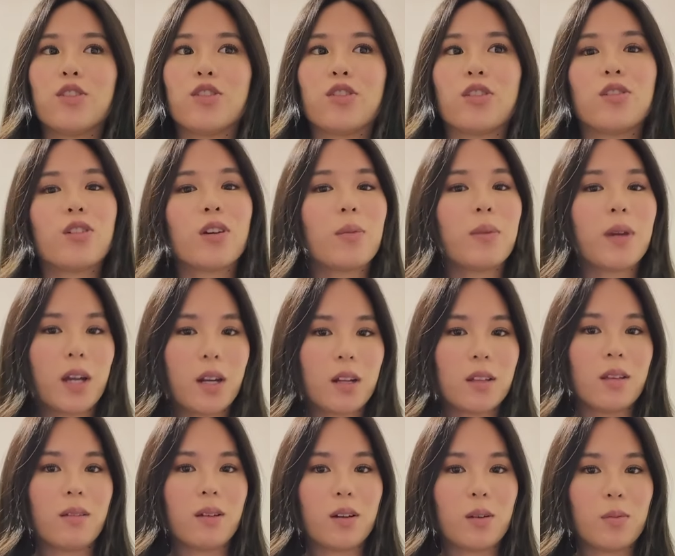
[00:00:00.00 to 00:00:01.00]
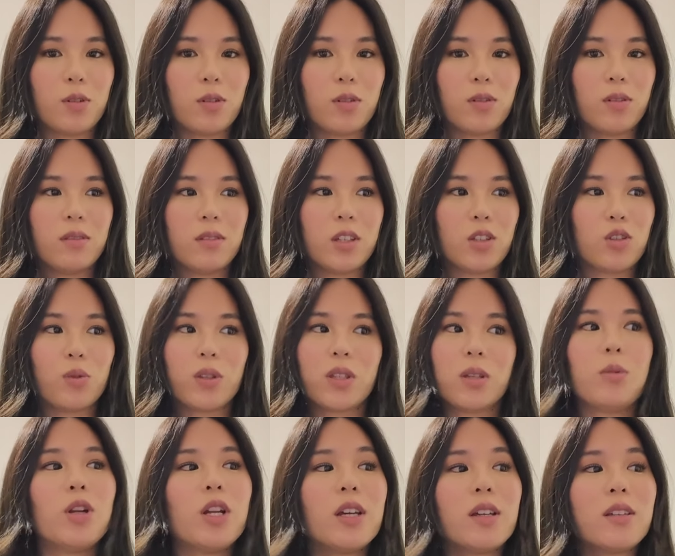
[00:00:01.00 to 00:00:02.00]
yo siento que mi cara se ve como si
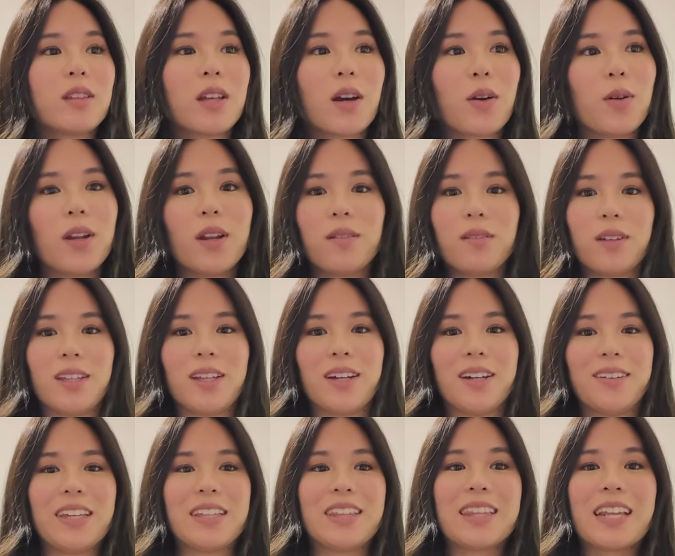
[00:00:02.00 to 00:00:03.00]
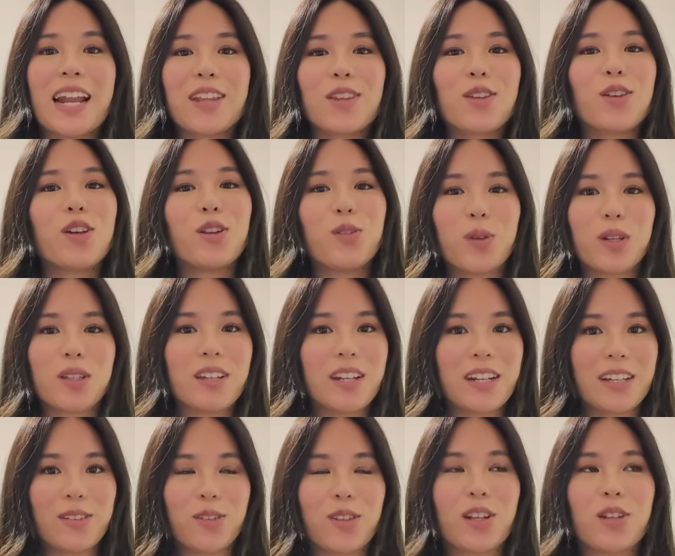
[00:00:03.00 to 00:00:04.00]
estuviese molesta con la vida y trato de no hacer
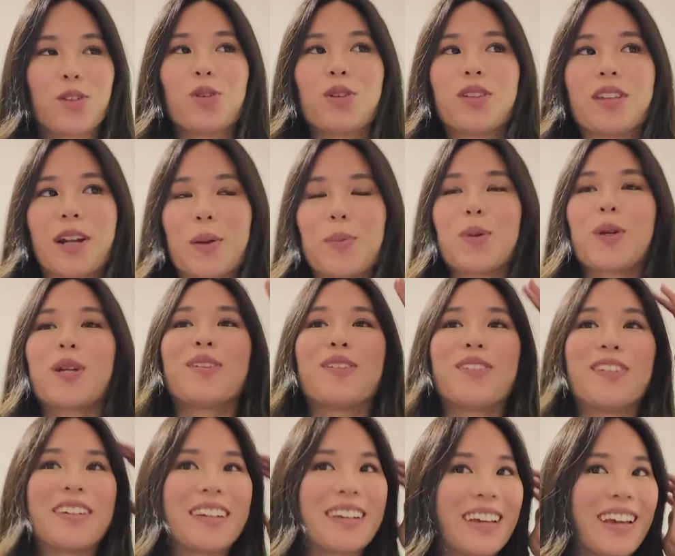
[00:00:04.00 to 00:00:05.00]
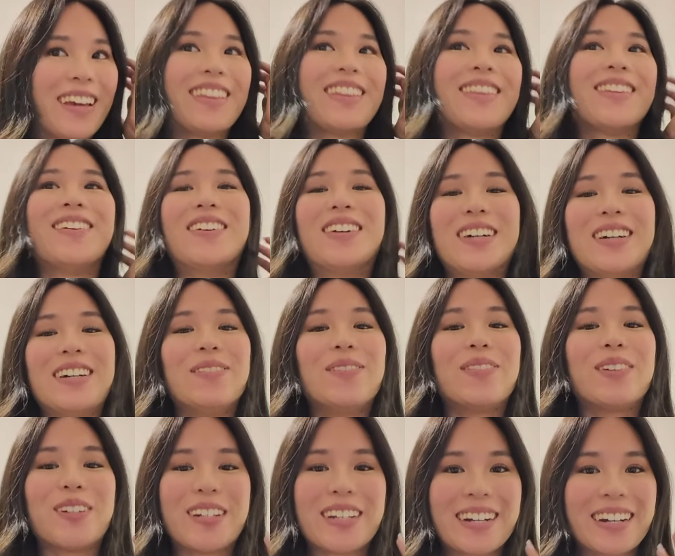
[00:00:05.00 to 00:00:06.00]
eso, trato de estar como que sonriendo,
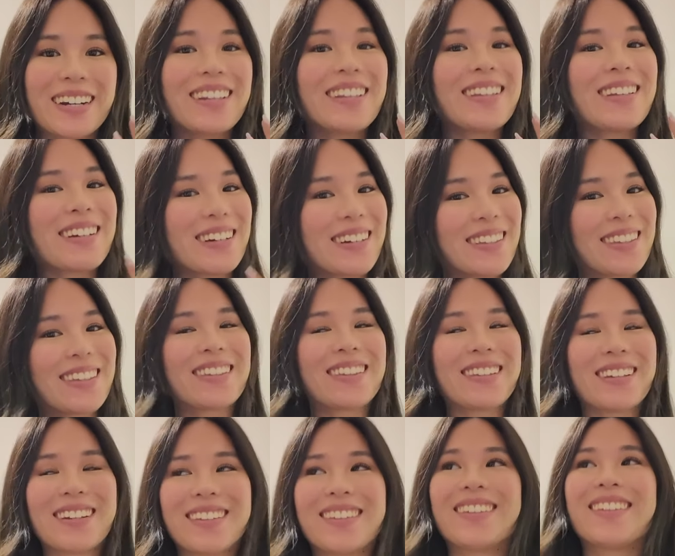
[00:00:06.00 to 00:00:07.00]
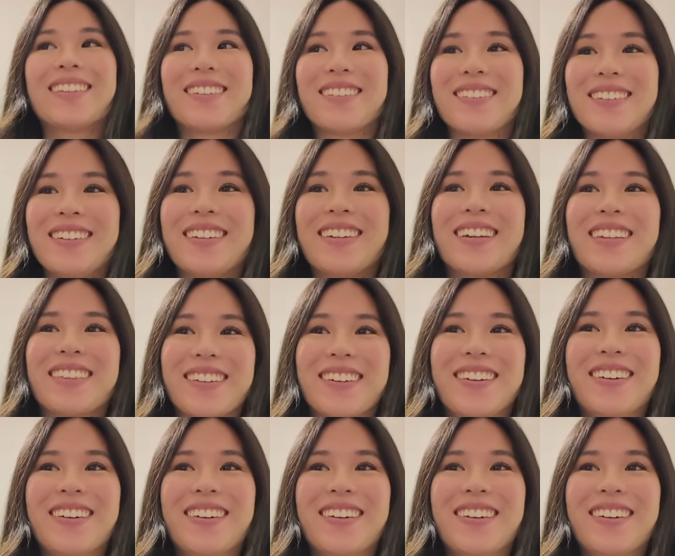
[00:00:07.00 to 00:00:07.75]
pero la cara se cansa de estar así todo el rato.